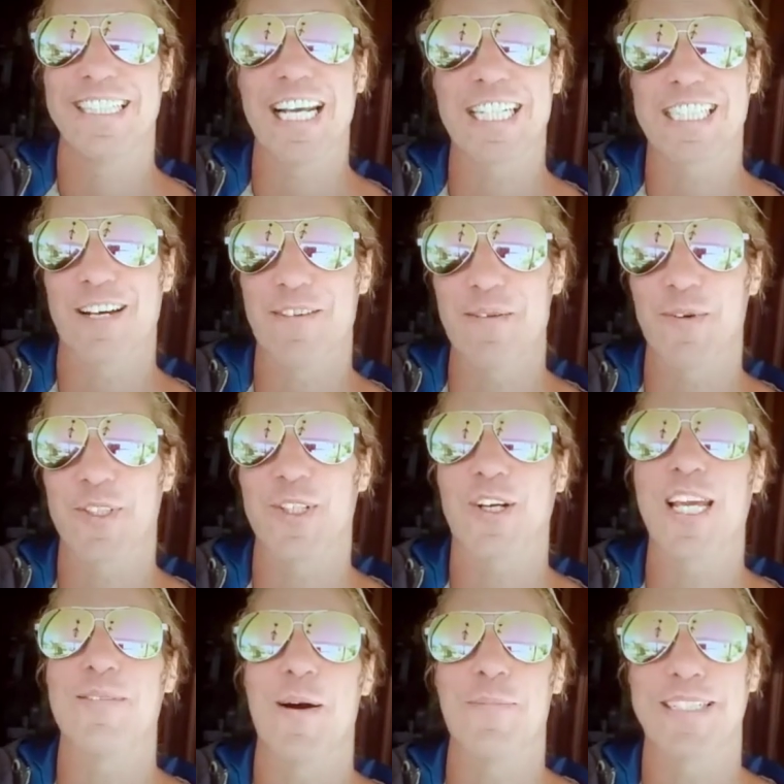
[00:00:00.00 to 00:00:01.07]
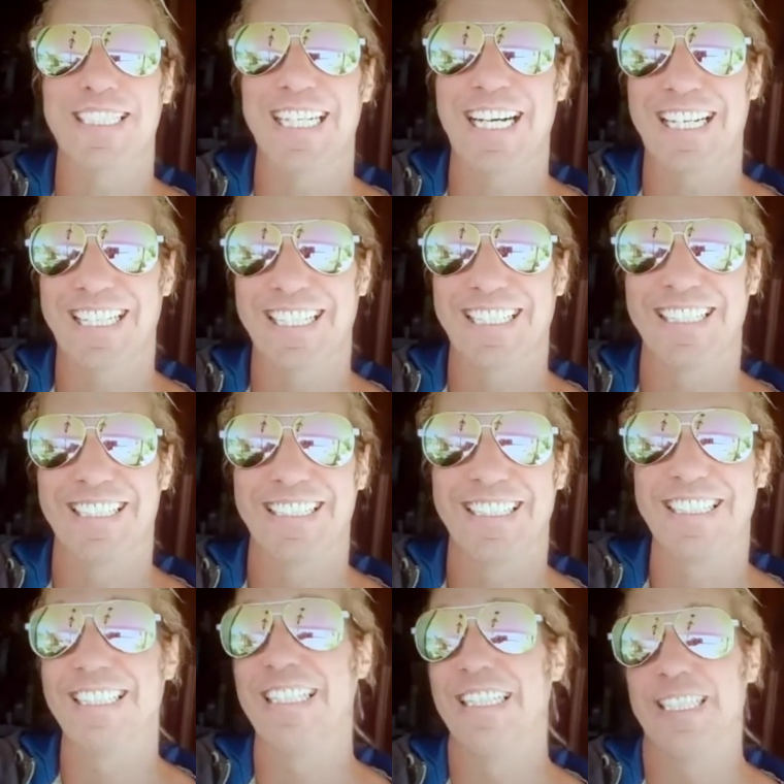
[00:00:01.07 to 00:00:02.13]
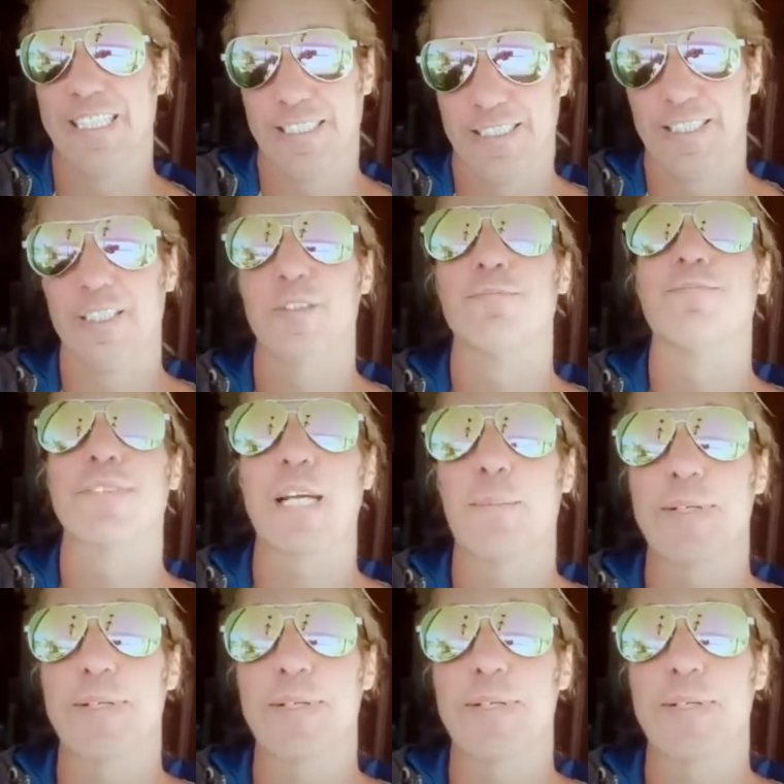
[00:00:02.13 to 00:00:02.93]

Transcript: ya sabemos lo que va a pasar. Que